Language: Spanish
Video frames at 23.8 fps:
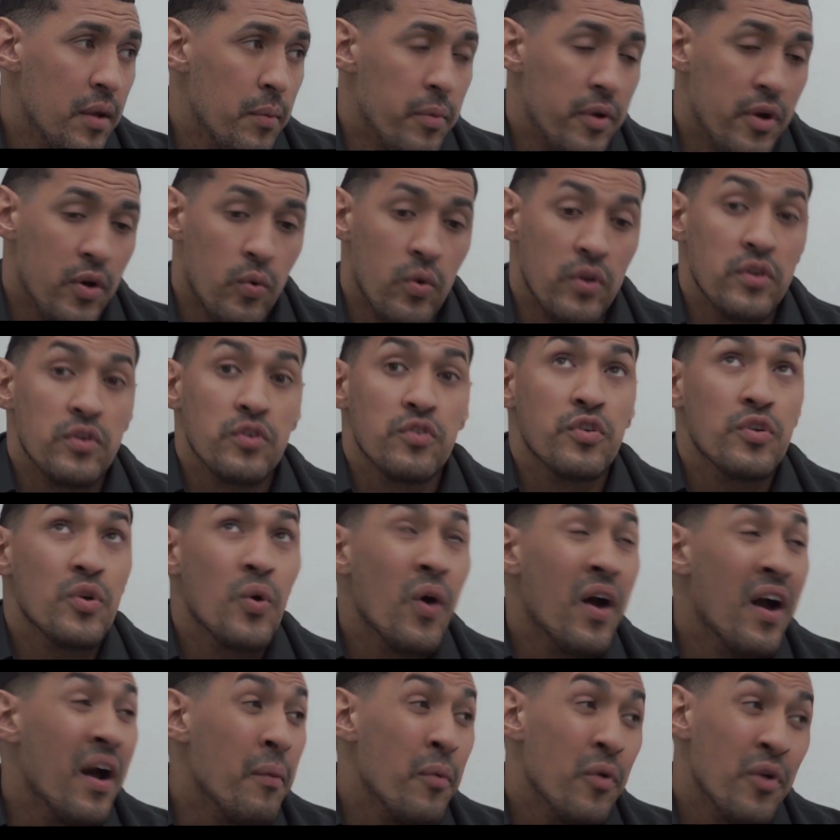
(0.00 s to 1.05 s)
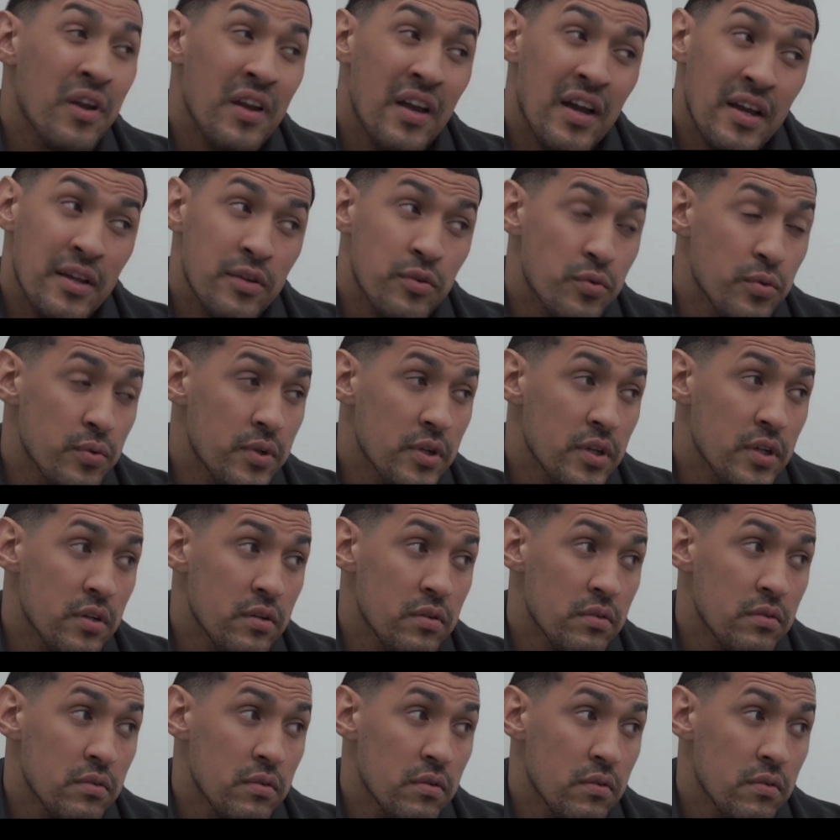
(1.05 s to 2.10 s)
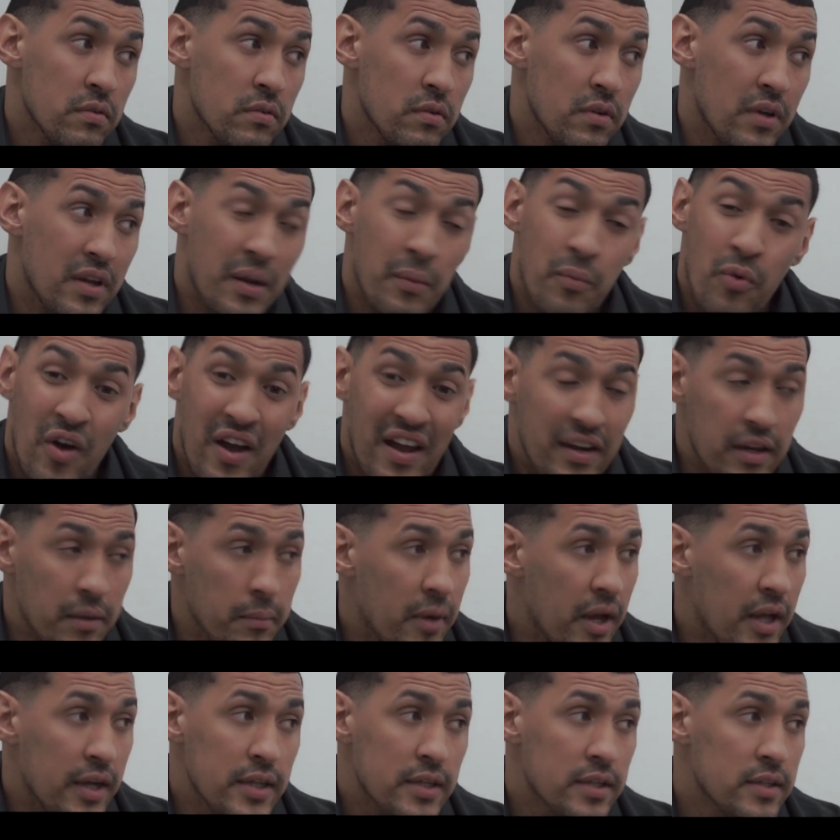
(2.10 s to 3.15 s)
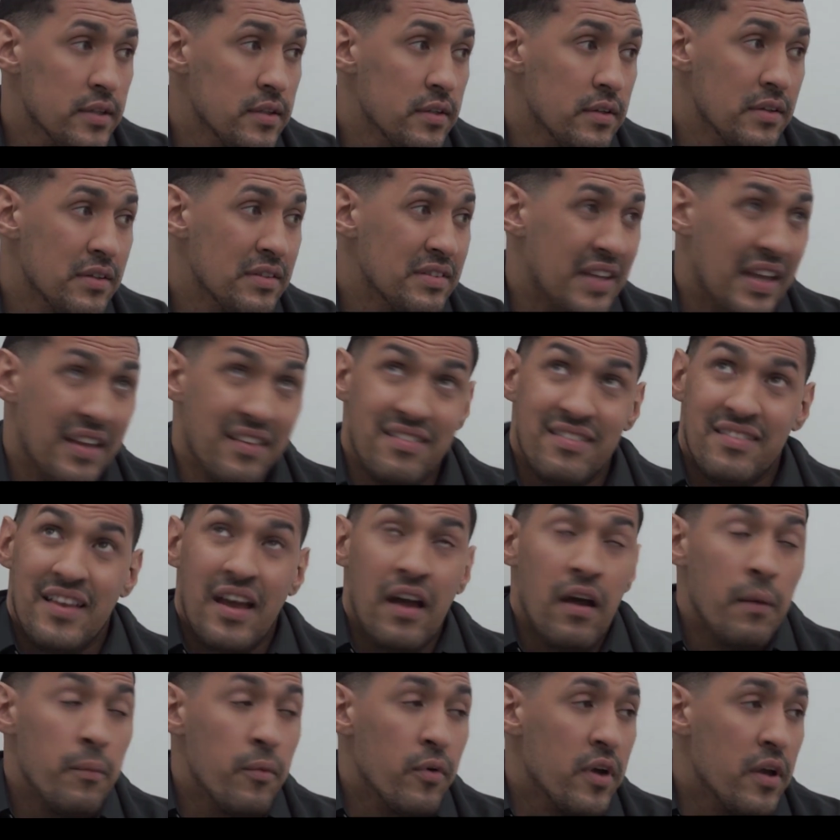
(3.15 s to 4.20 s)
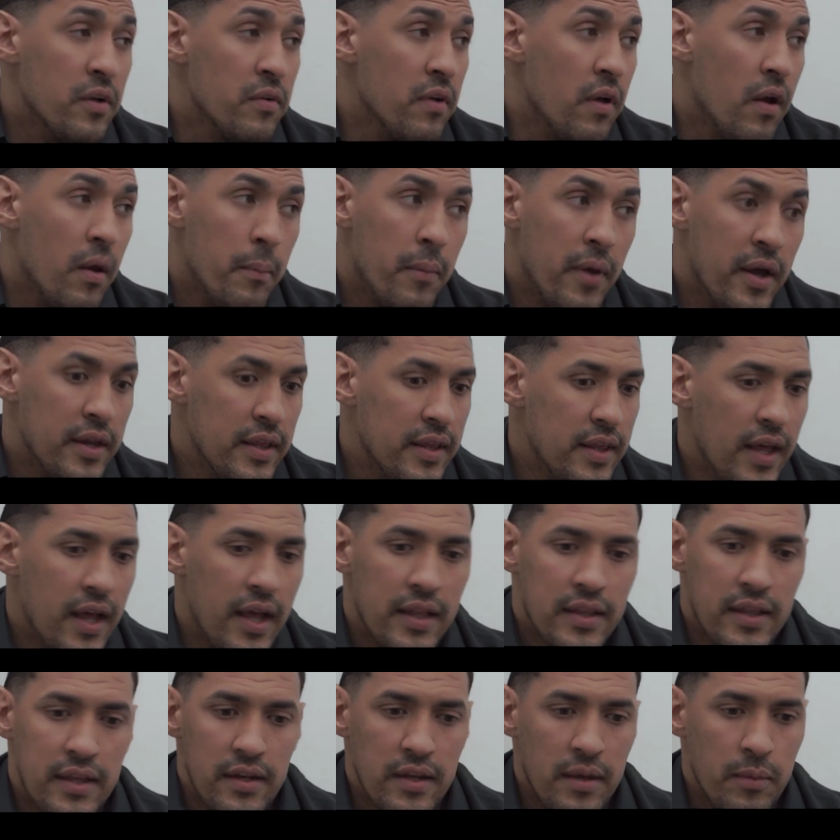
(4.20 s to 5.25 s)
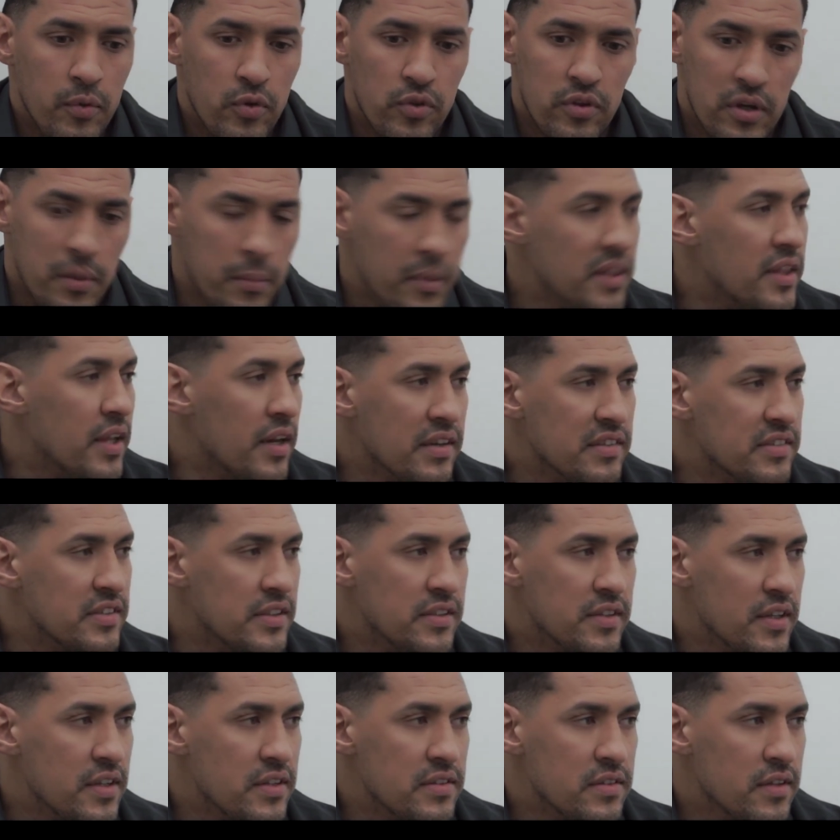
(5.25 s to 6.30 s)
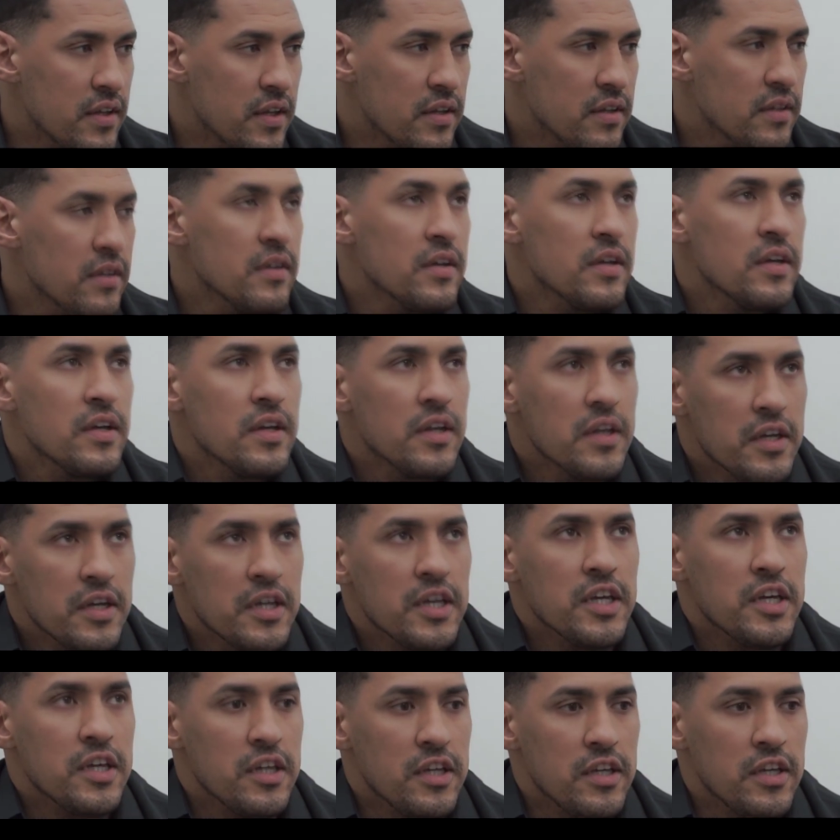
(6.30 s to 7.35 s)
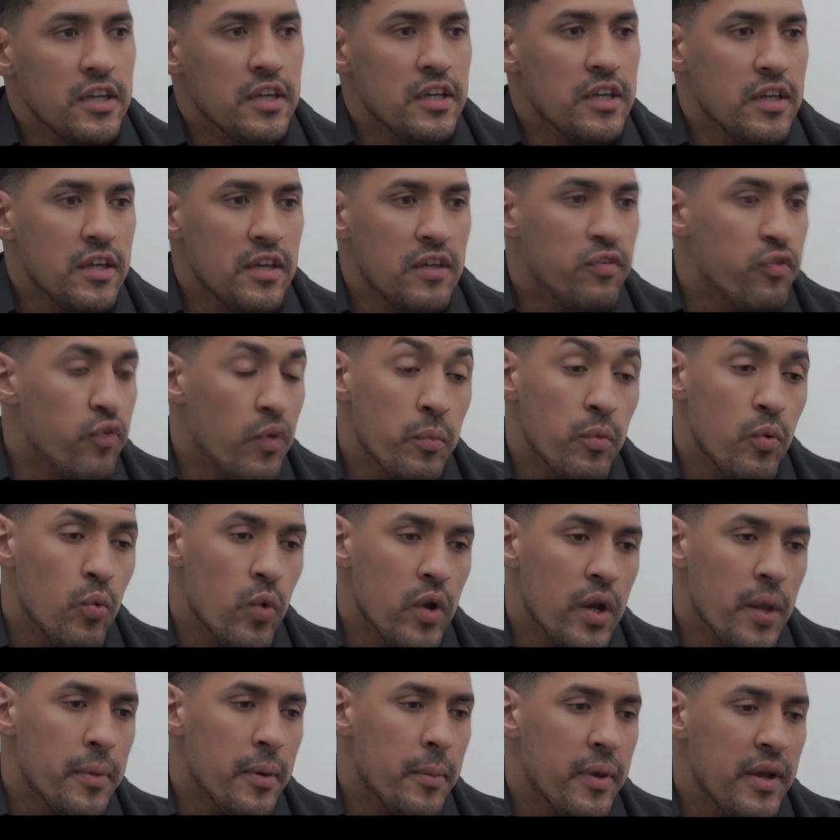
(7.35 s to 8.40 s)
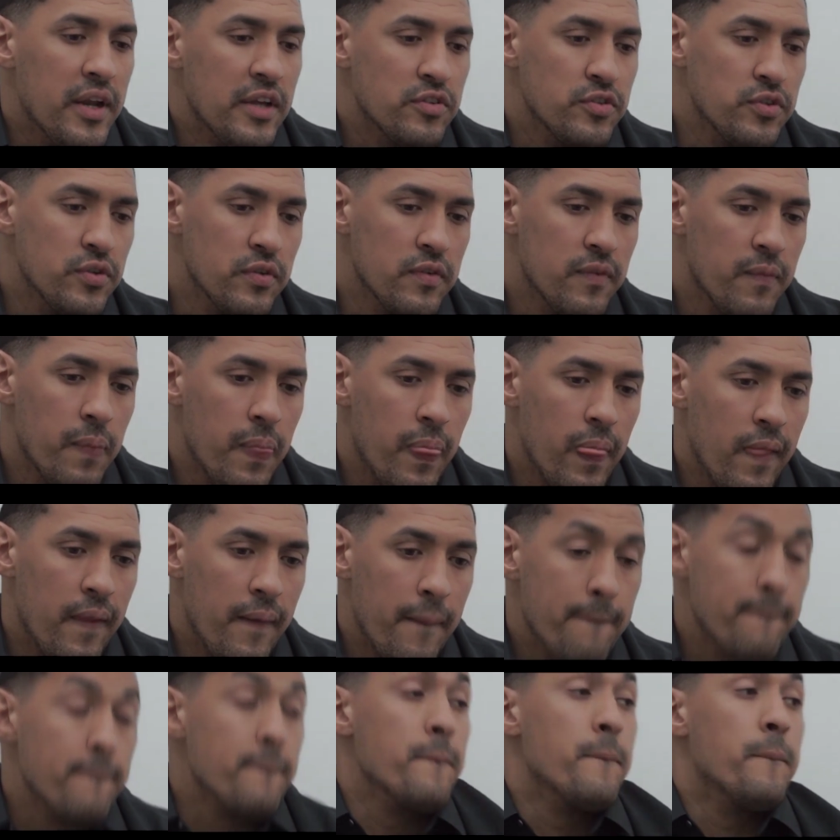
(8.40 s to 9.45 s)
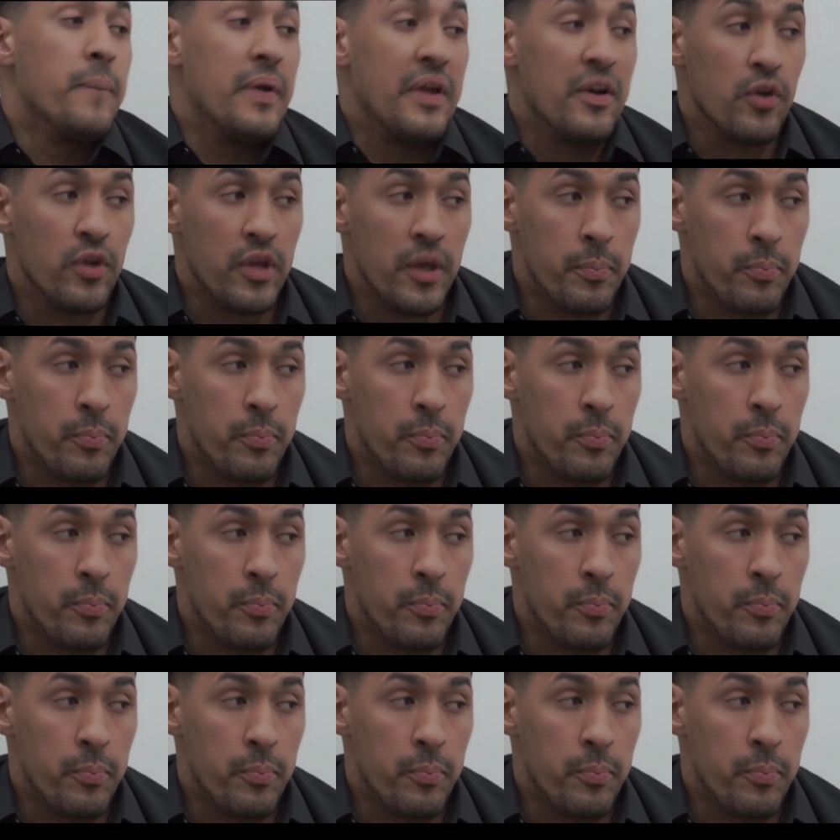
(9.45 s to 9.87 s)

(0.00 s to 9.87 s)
Pero cuando nosotros bajamos de las alturas, éramos animales. Saltábamos, que era una barbaridad, teníamos tremenda resistencia y fue muy buena preparación. Pero